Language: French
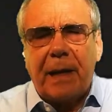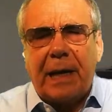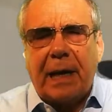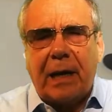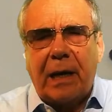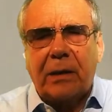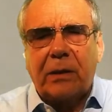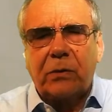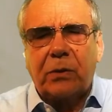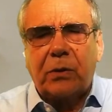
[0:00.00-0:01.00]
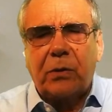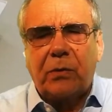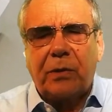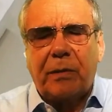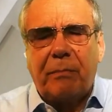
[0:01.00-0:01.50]
la l'attention
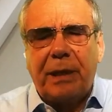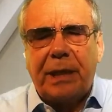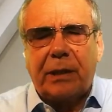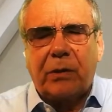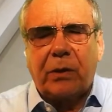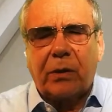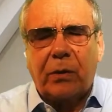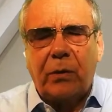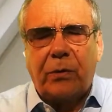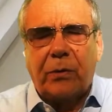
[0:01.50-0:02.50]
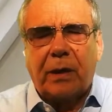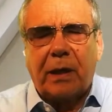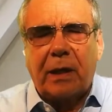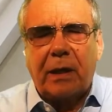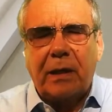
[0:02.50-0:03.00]
des médiateurs
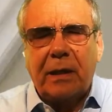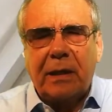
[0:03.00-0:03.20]
culturels